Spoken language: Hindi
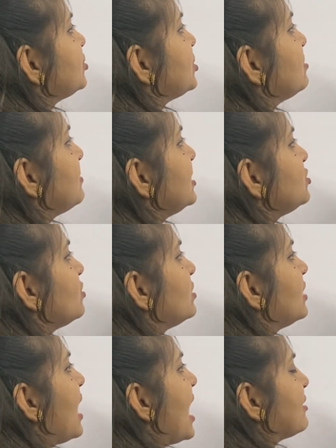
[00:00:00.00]
जिनमें जो
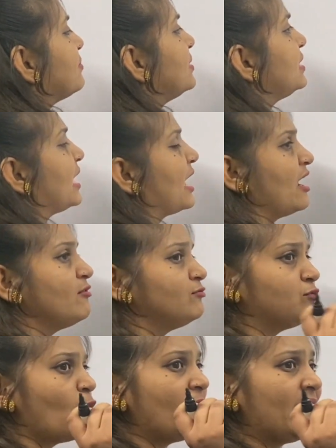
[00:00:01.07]
कार्बन है
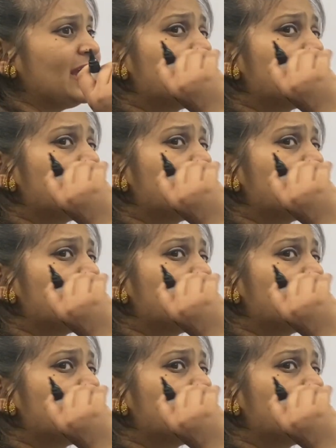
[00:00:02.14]
वो एक